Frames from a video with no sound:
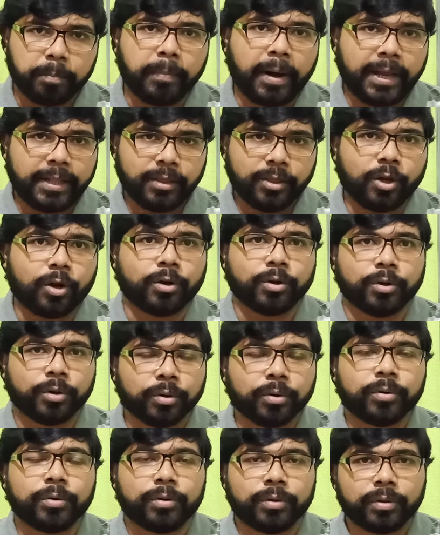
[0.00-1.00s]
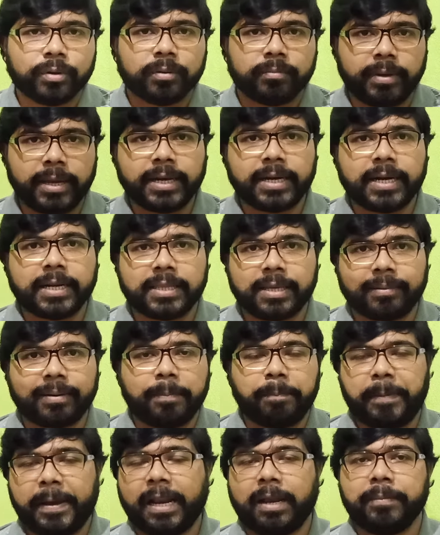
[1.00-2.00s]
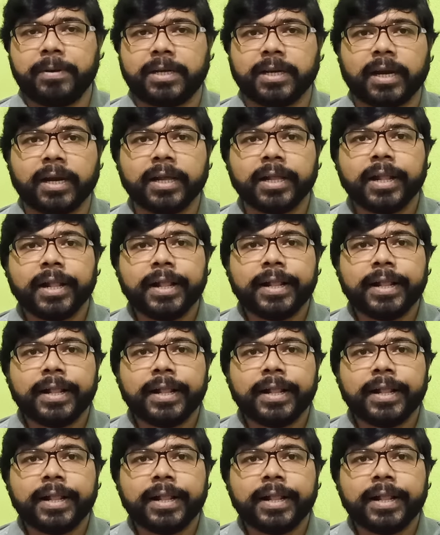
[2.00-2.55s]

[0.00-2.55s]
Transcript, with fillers: মানদণ্ড বা ইংরেজিতে বলে প্যারামিটার